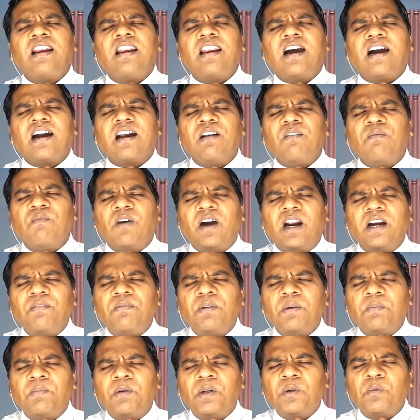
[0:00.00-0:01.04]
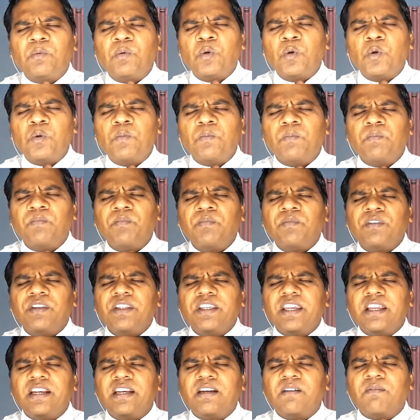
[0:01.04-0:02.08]
நாங்கள் வாழ்வு பெறுவோம்
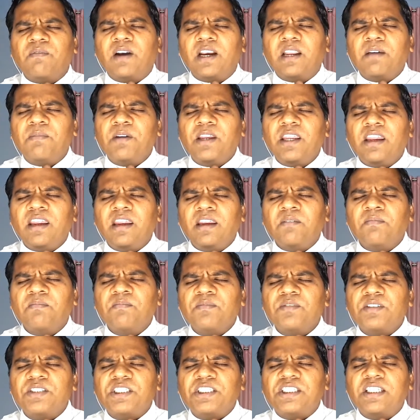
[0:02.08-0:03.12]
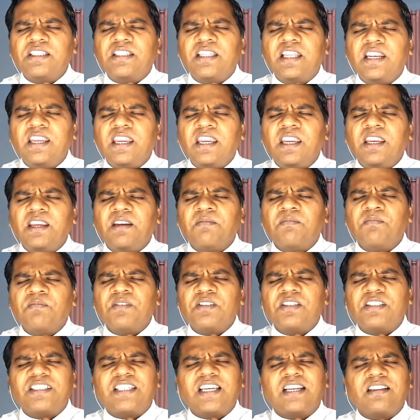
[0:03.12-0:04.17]
என்ற வளமையையும் சிந்தனையையும்
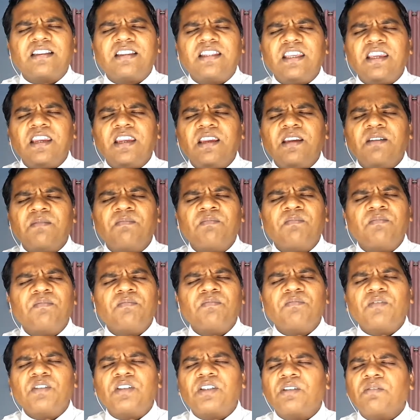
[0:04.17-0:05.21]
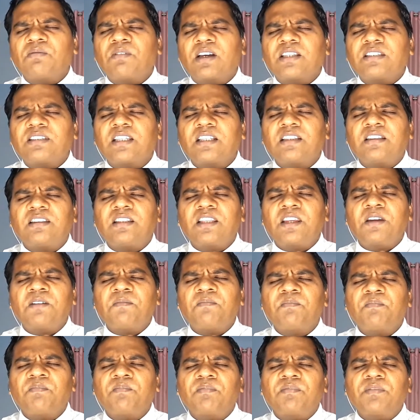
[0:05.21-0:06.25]
சக்தியையும் விசுவாசத்தையும்